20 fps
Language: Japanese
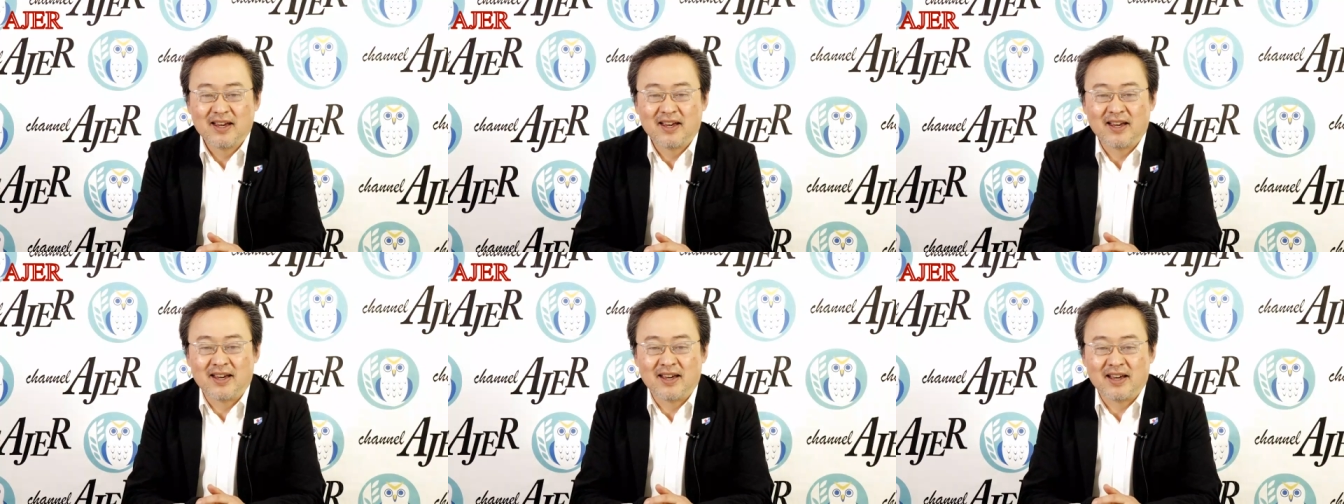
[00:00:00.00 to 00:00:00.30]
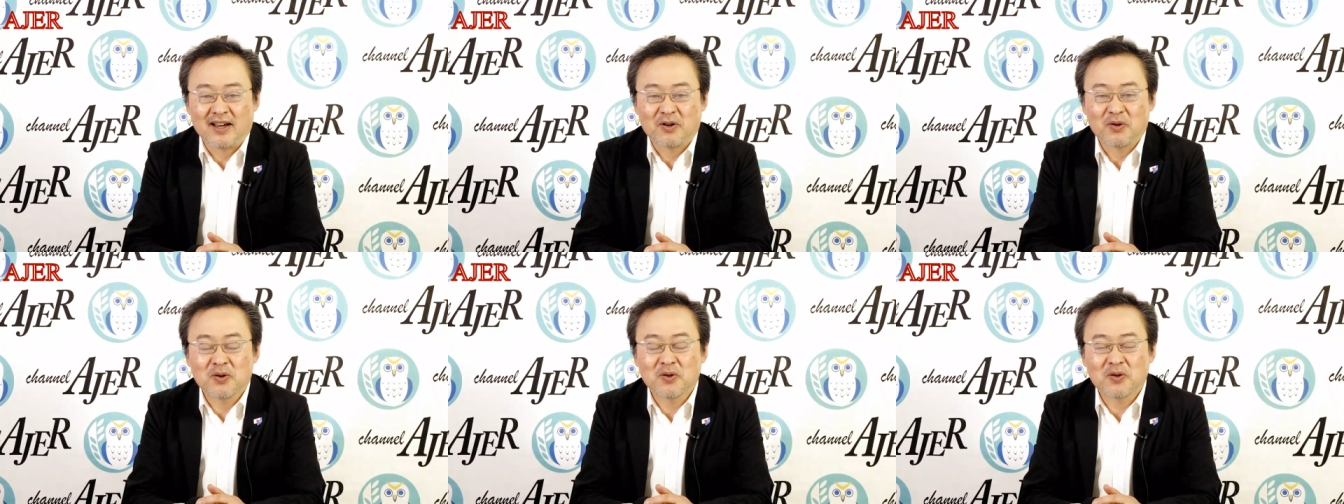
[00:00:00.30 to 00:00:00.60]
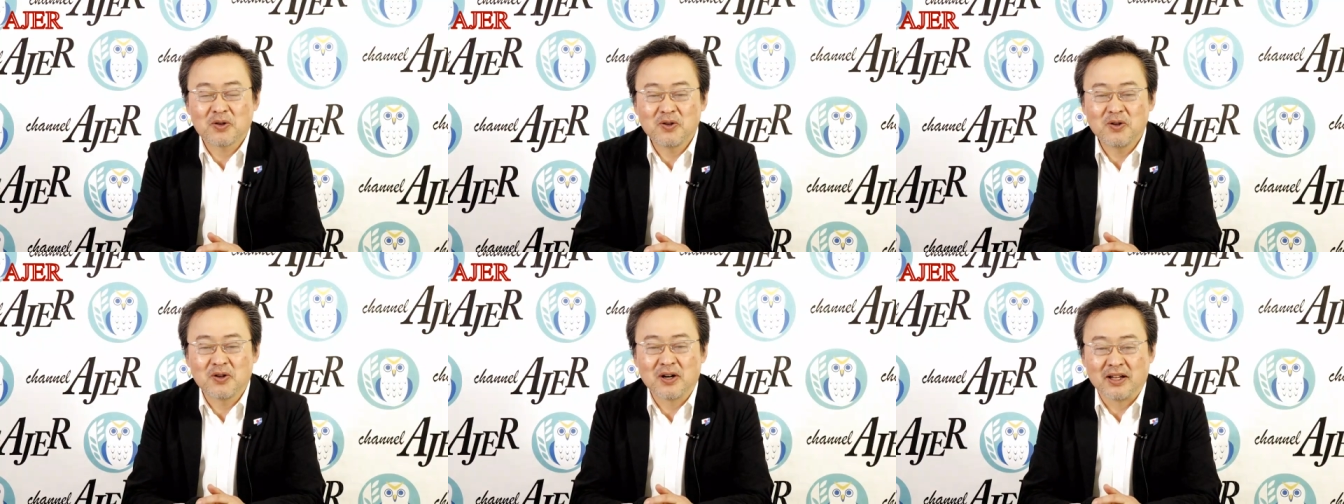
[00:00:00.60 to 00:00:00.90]

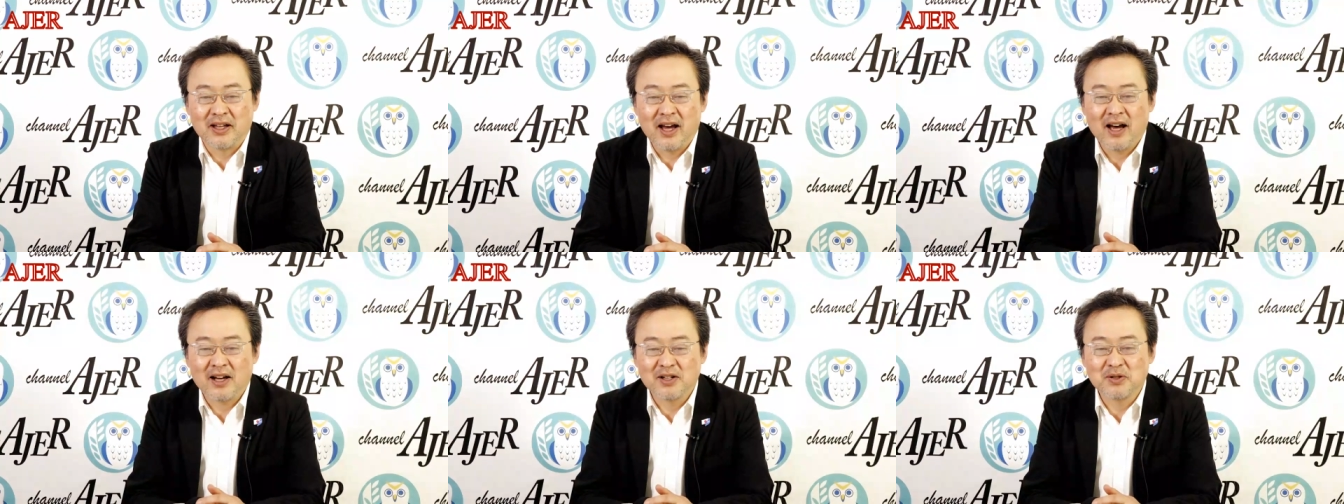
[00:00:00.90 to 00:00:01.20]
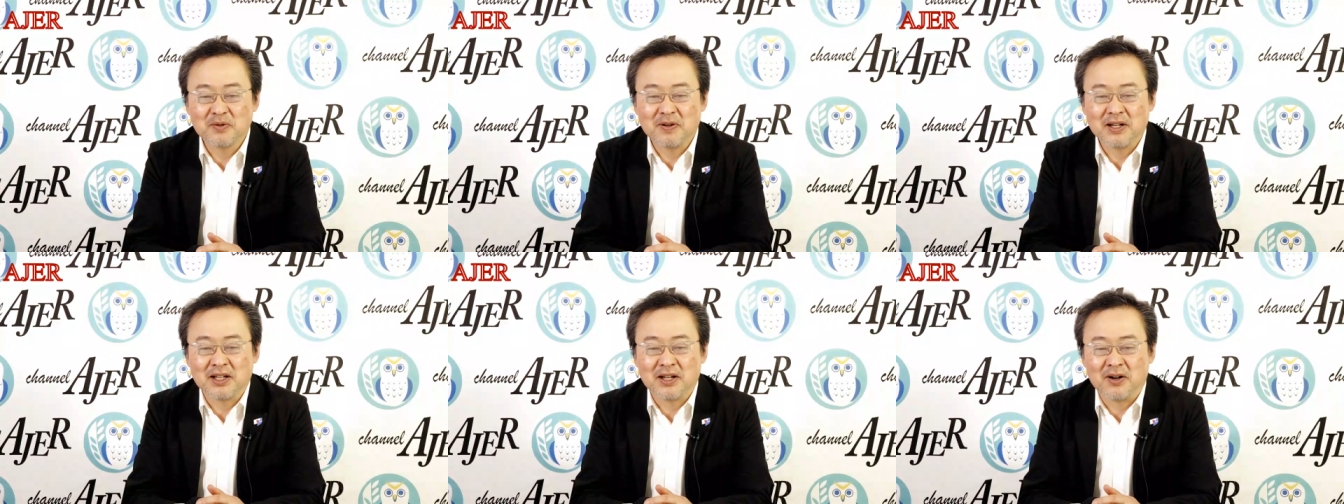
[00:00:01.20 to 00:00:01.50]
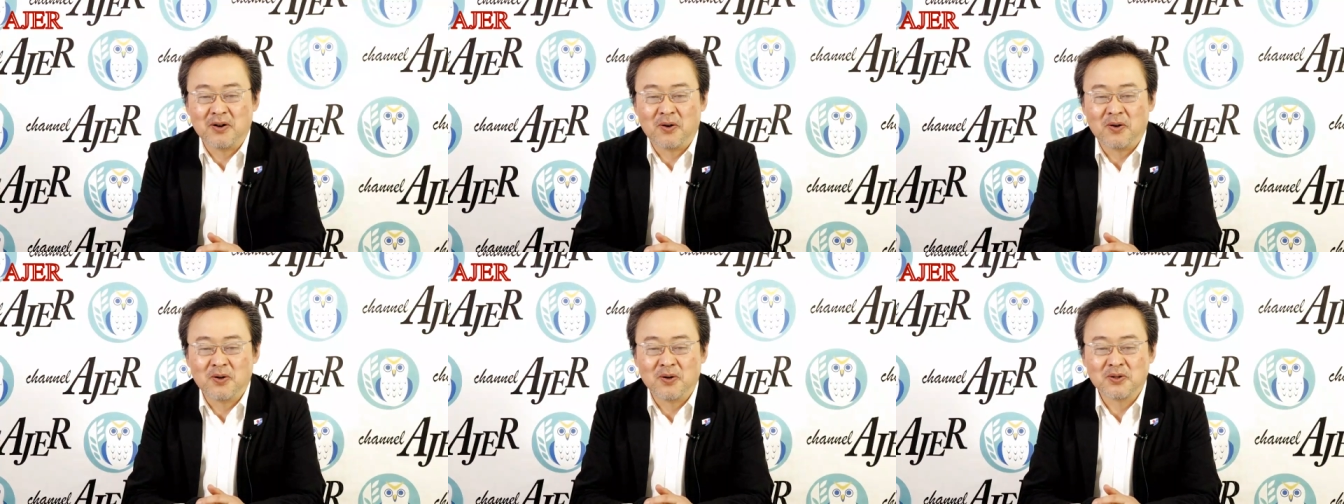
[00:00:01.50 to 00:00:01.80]
えー、今日がね初め
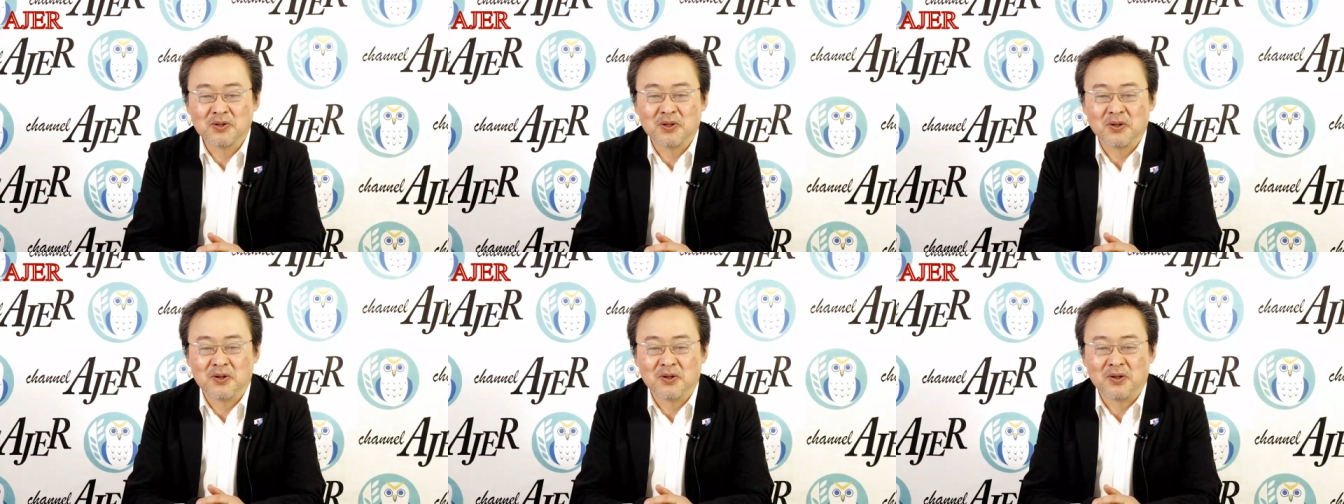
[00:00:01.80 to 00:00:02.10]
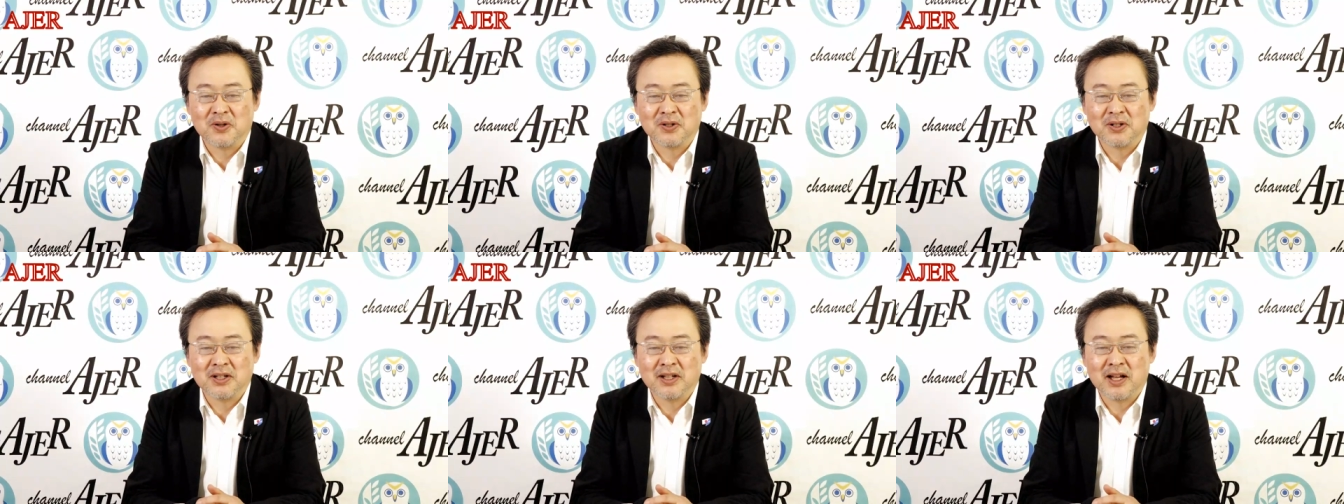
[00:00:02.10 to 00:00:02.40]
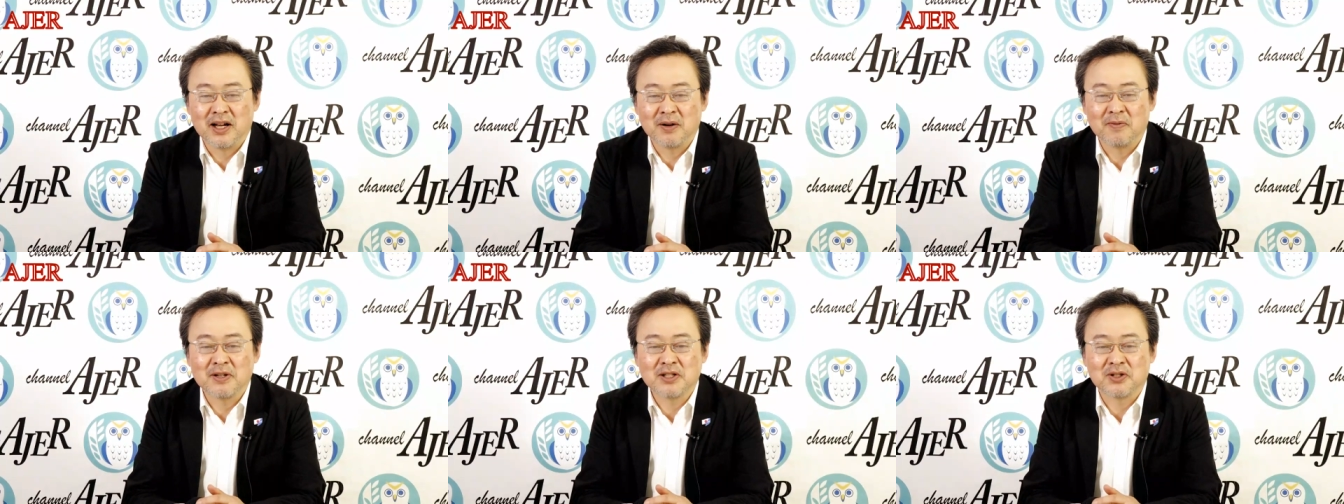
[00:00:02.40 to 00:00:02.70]
ての放送に
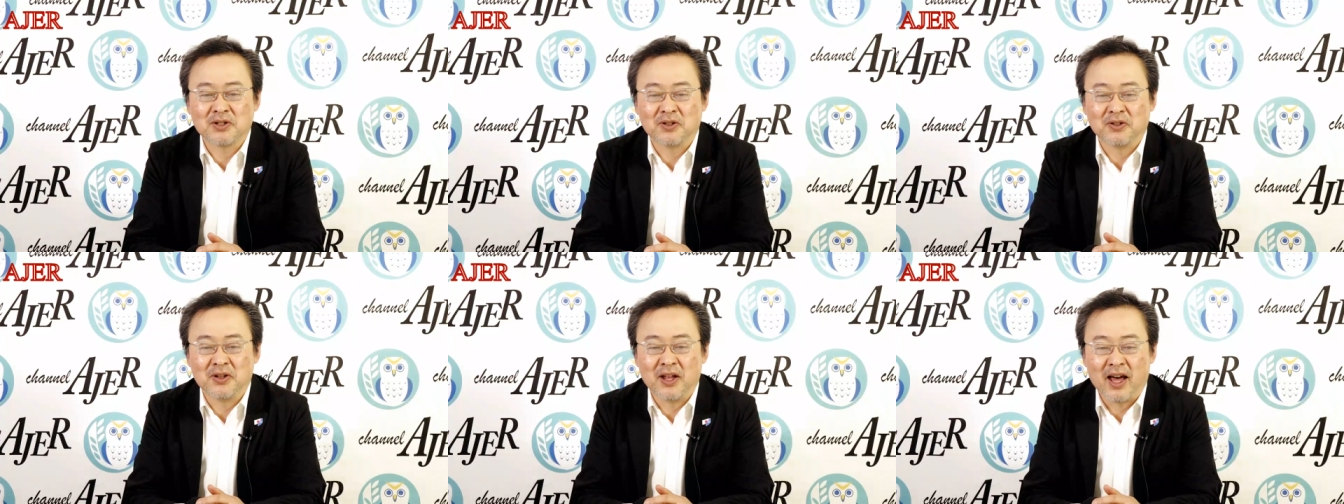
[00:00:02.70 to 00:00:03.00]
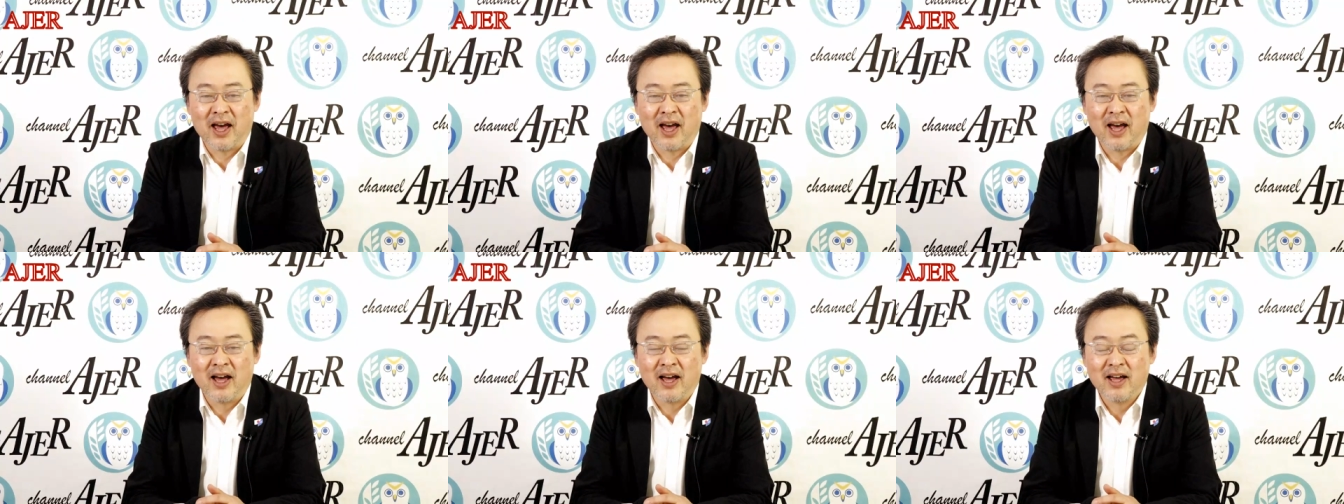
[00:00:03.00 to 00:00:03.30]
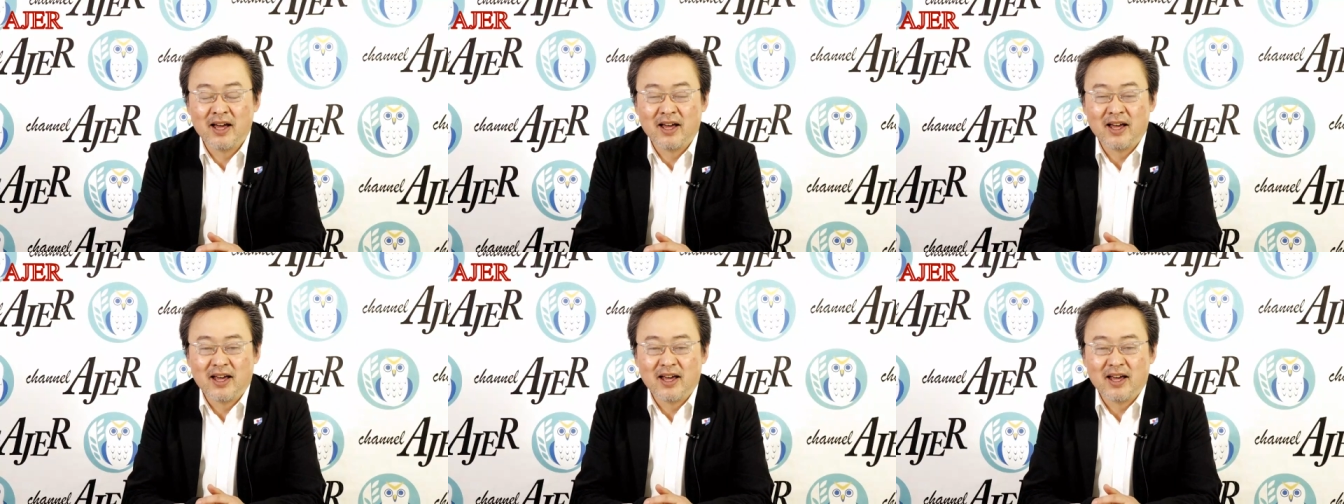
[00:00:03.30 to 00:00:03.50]
なりますので、